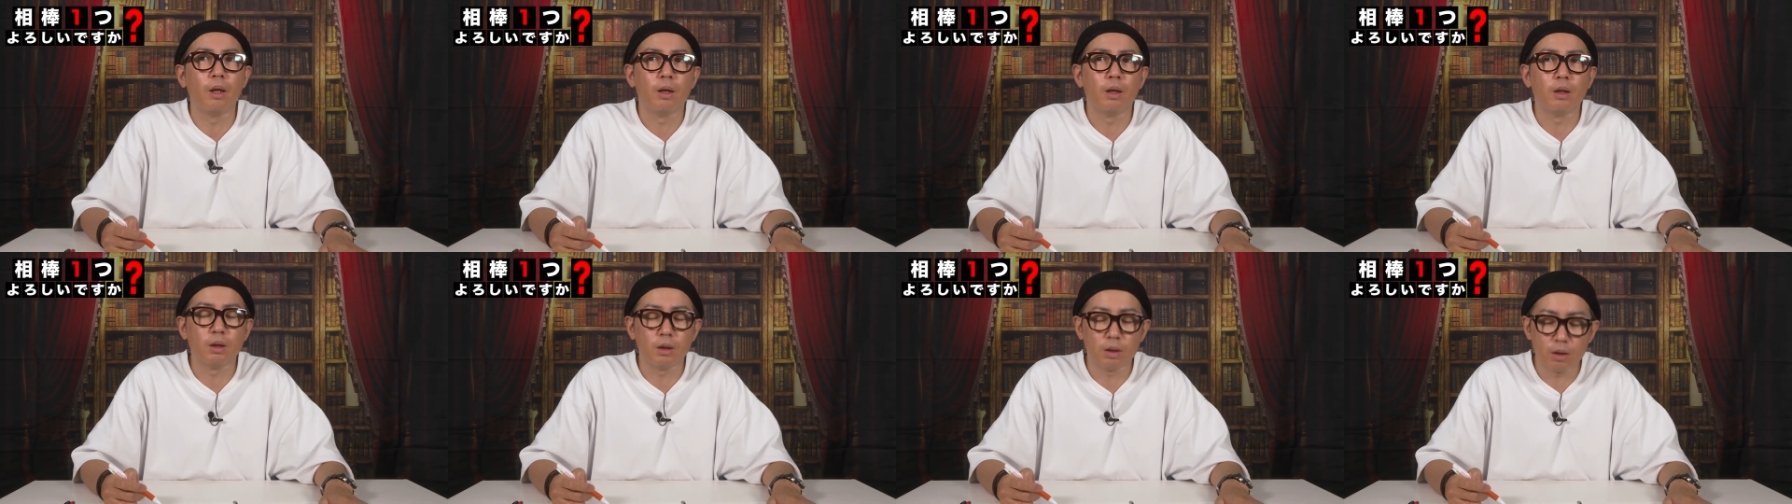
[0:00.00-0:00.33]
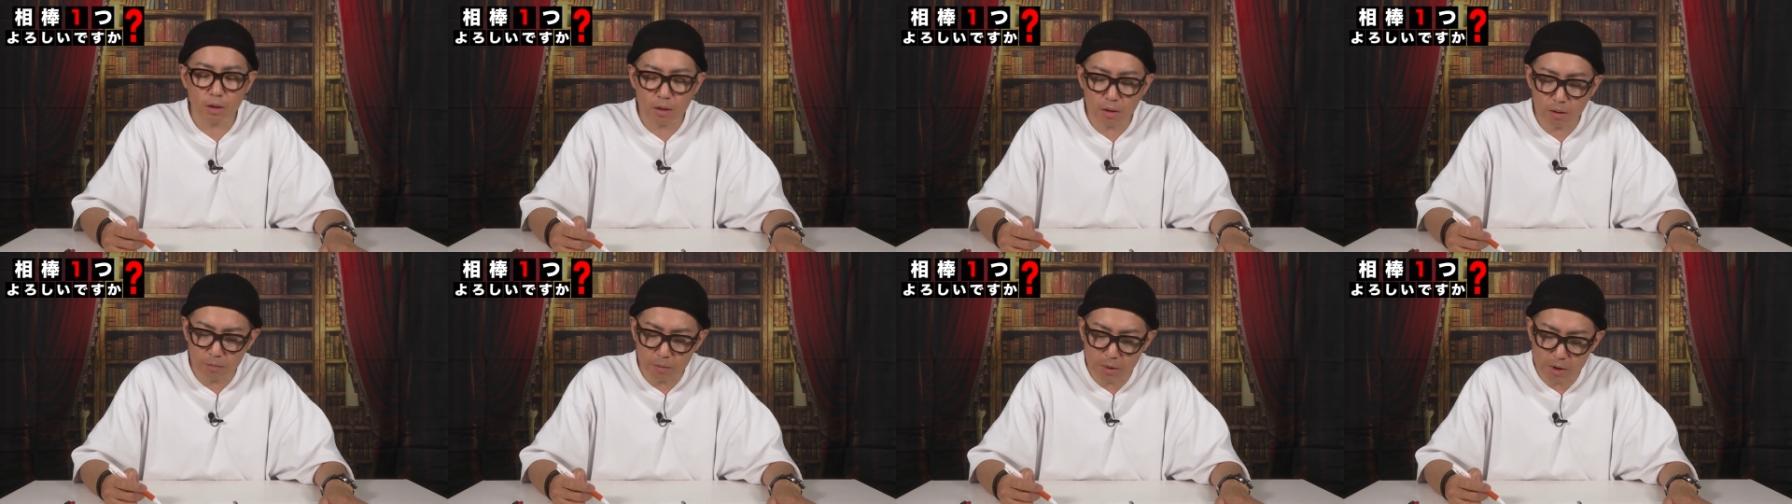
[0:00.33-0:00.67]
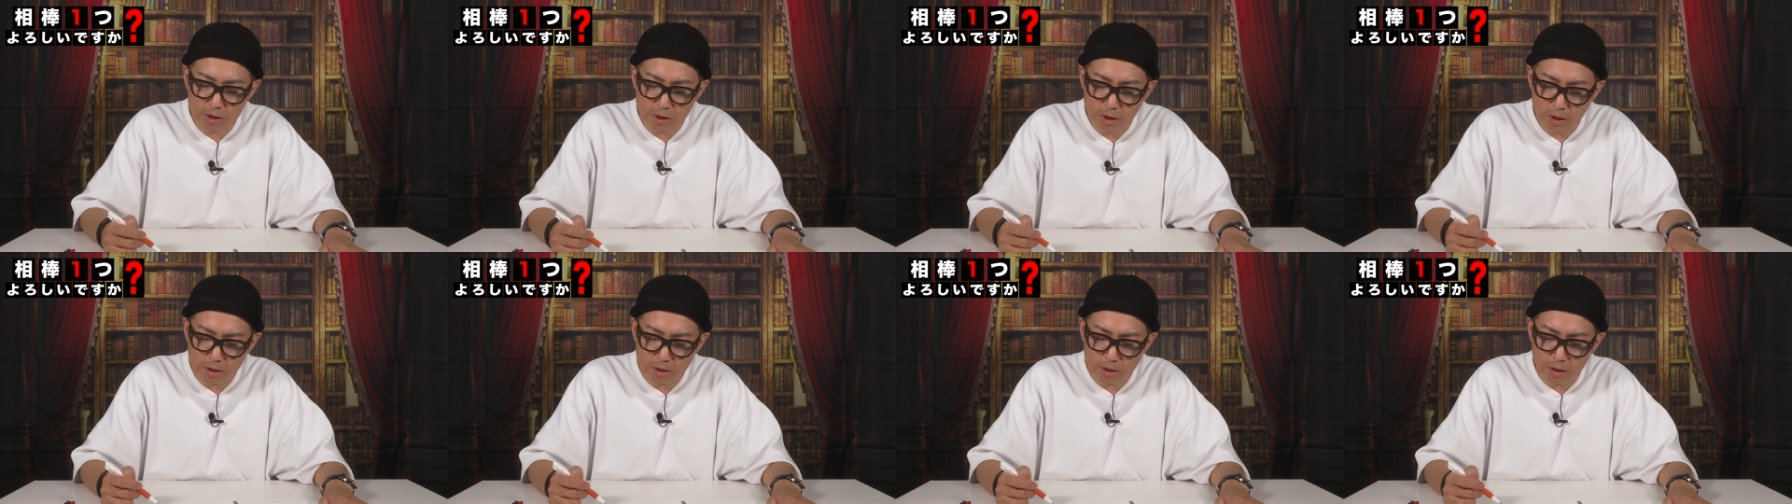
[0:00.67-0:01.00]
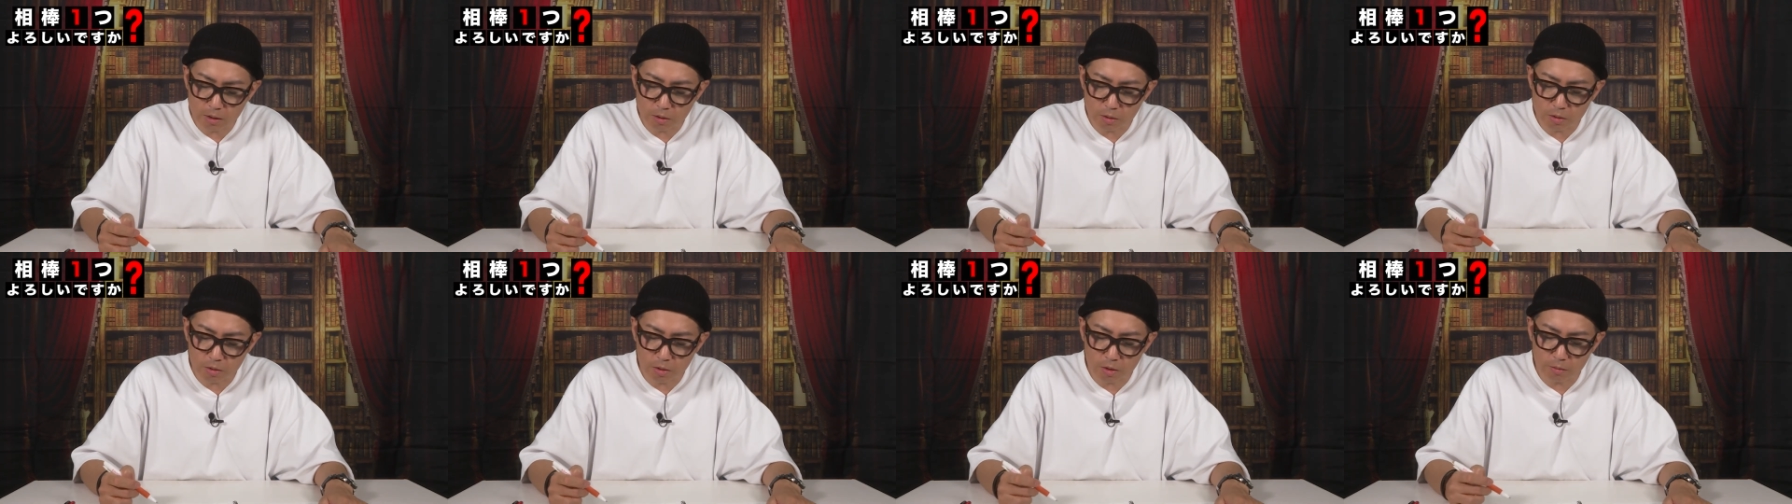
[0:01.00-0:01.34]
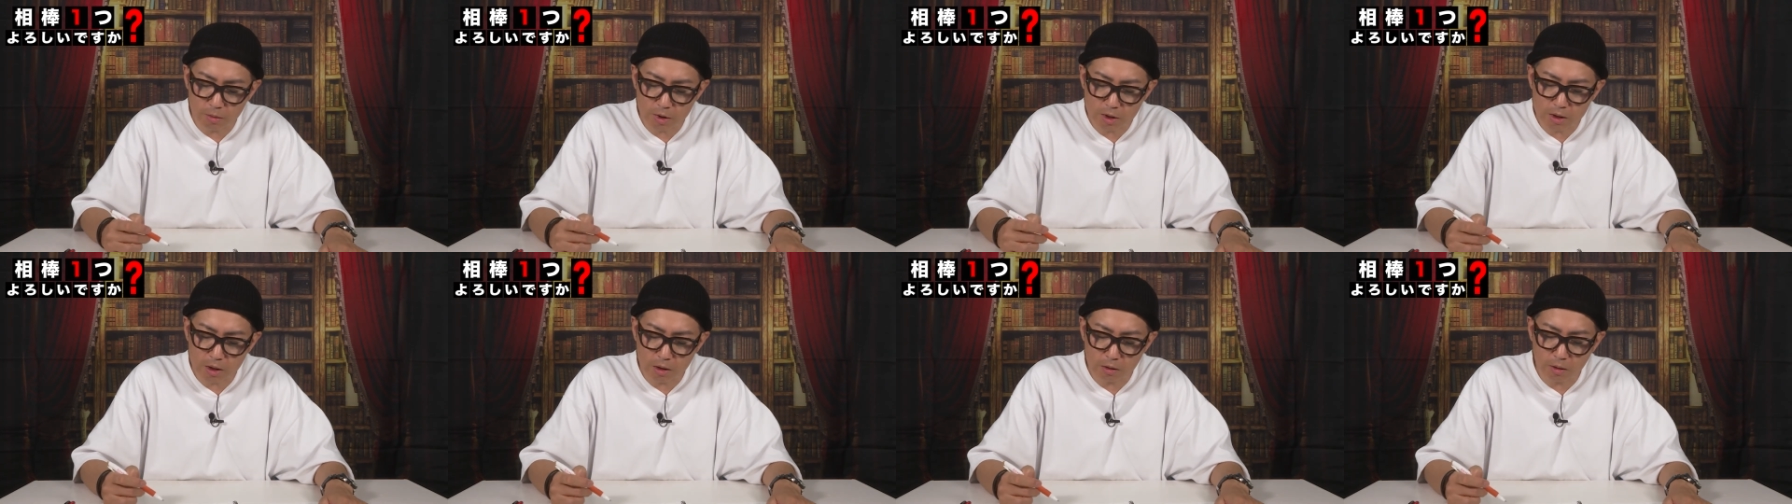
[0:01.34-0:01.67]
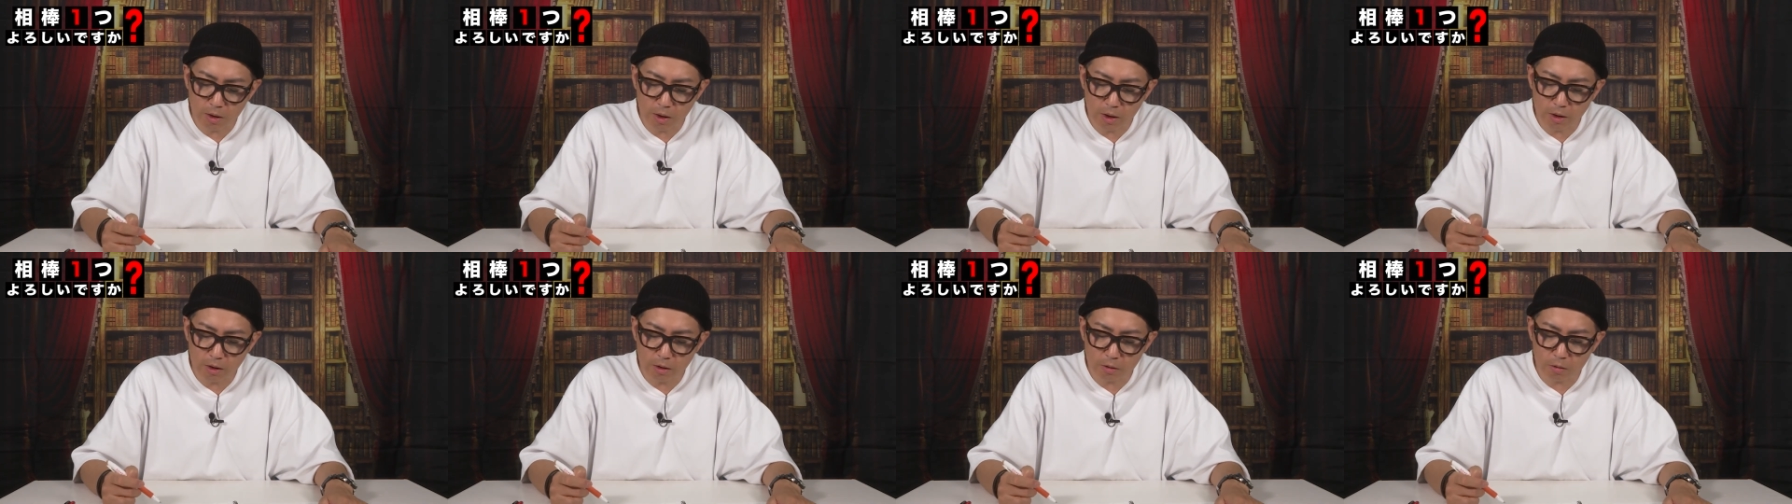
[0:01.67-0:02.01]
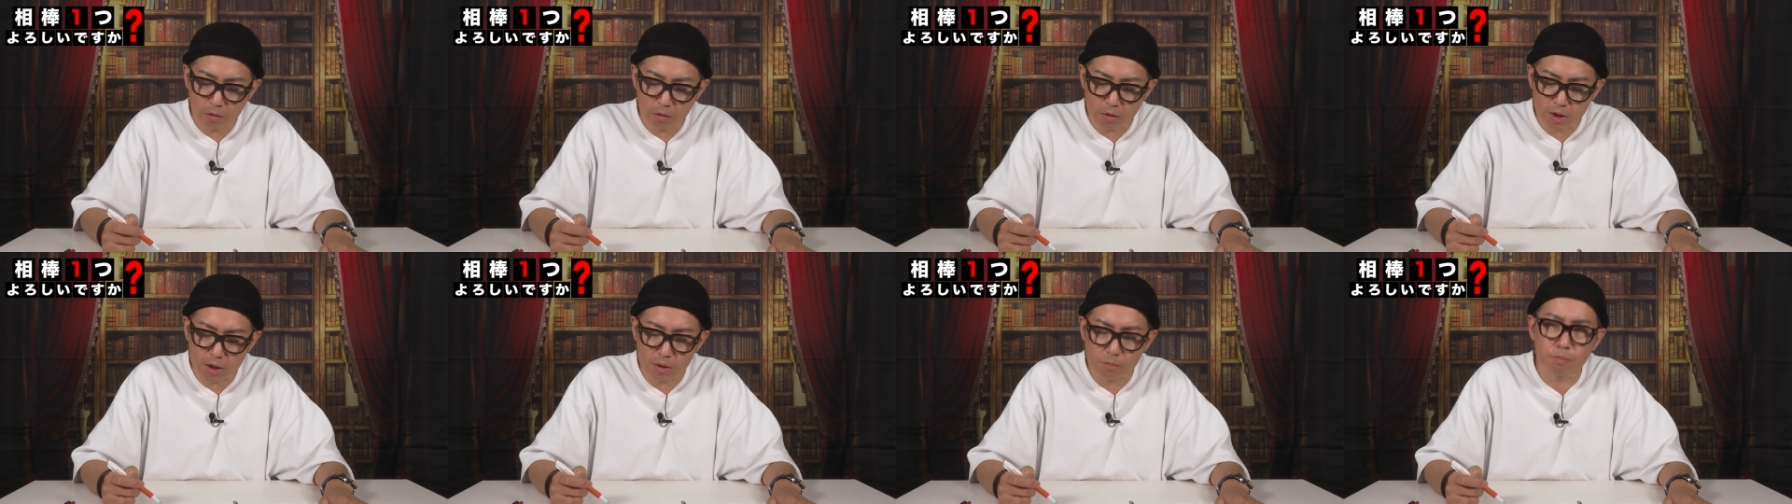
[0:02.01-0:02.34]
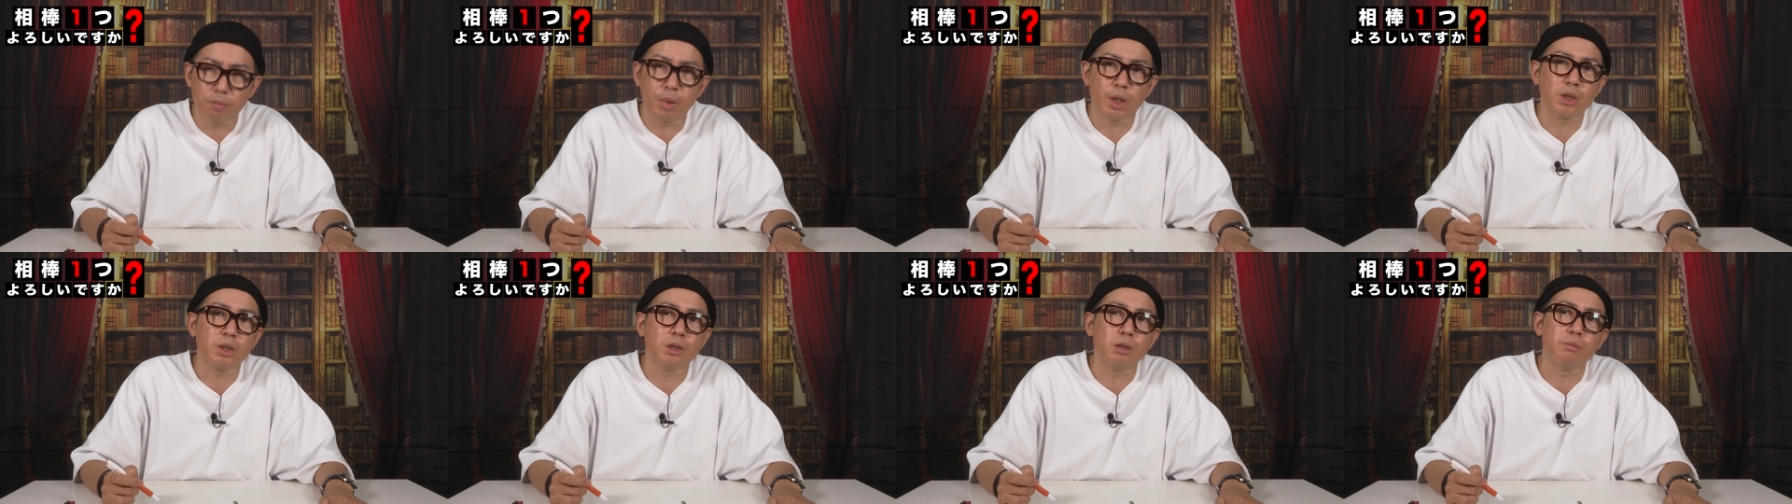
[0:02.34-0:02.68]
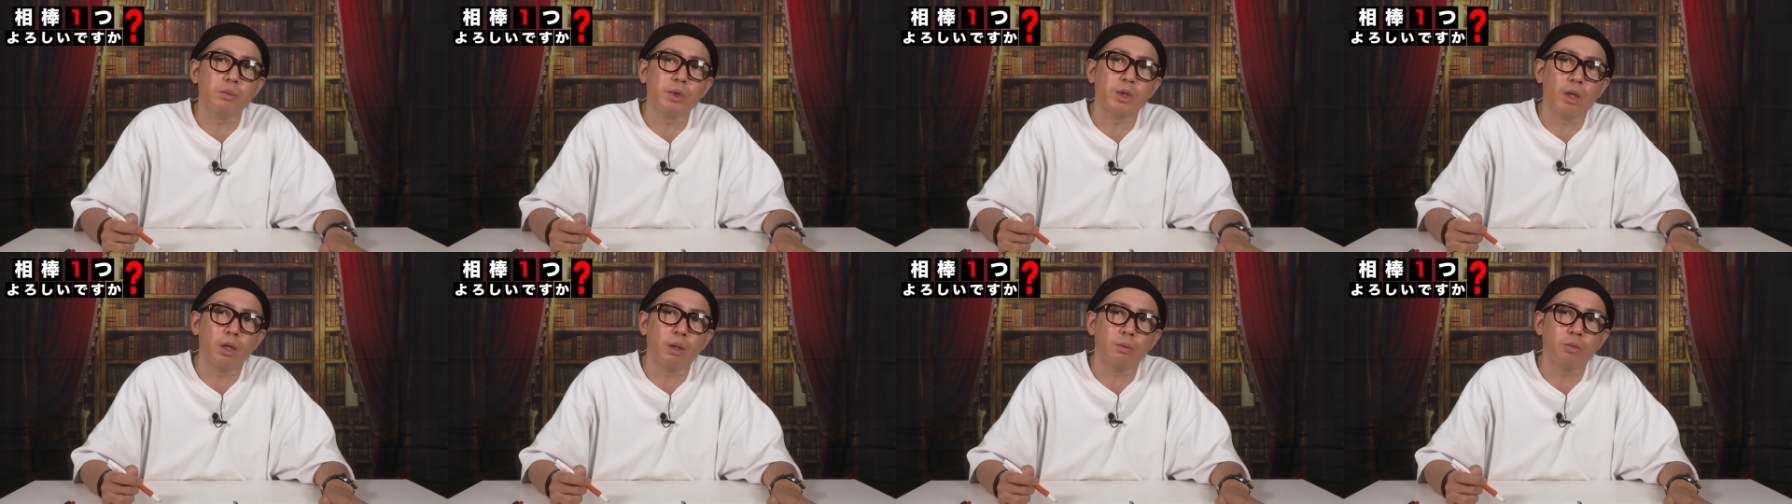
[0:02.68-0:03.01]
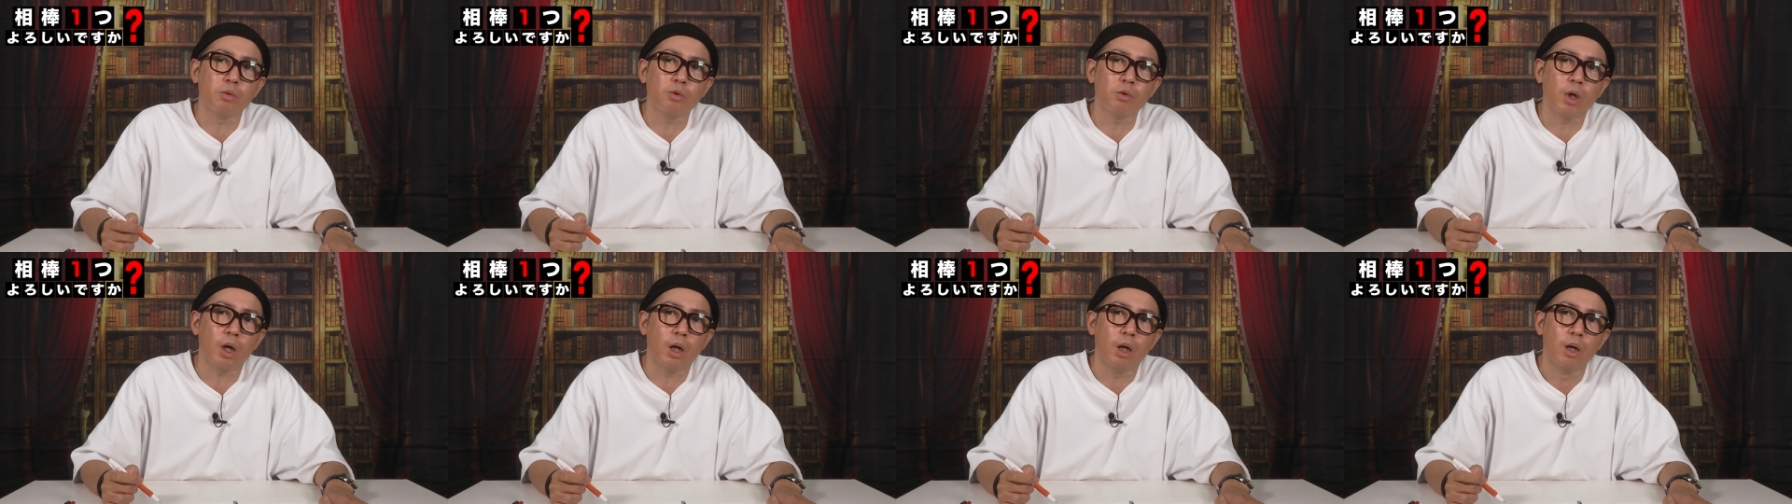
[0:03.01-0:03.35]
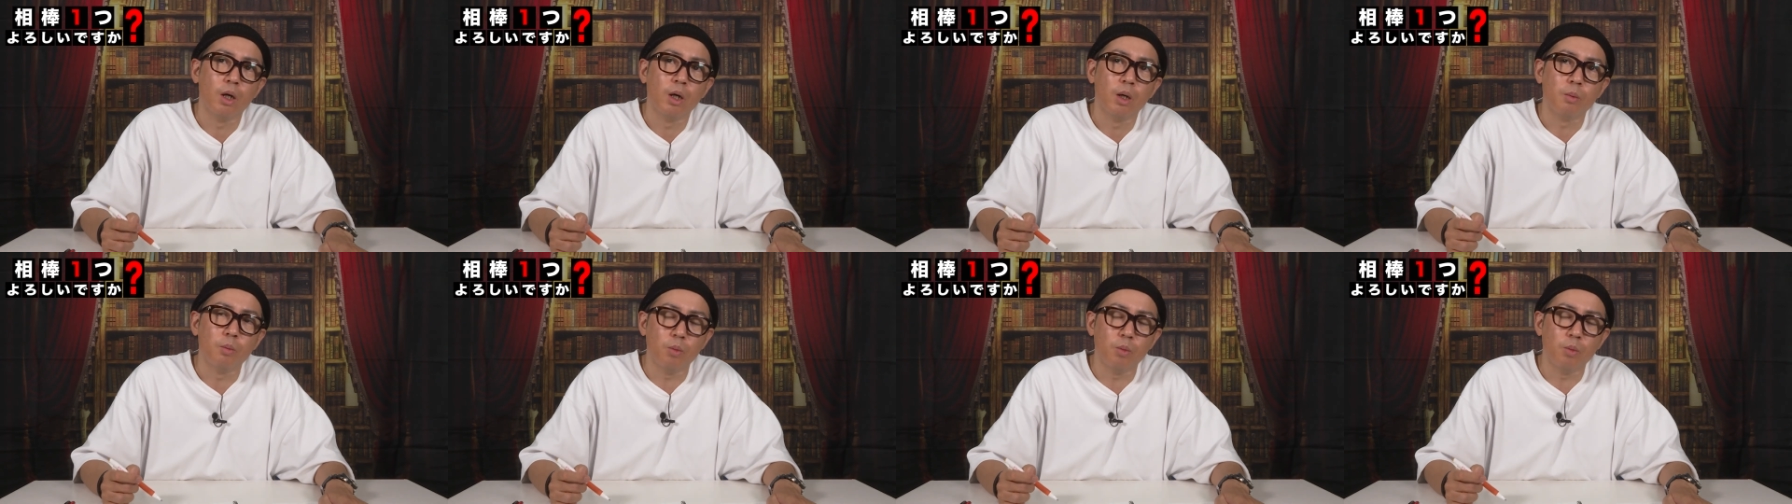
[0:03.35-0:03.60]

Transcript: うん、水谷さんと反町さんの中でのこうシンパシーみたいなものが